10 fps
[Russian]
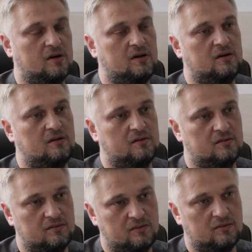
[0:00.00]
а
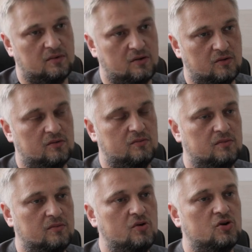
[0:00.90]
ну, такой
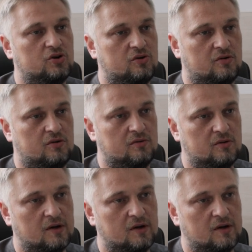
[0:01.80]
более широкую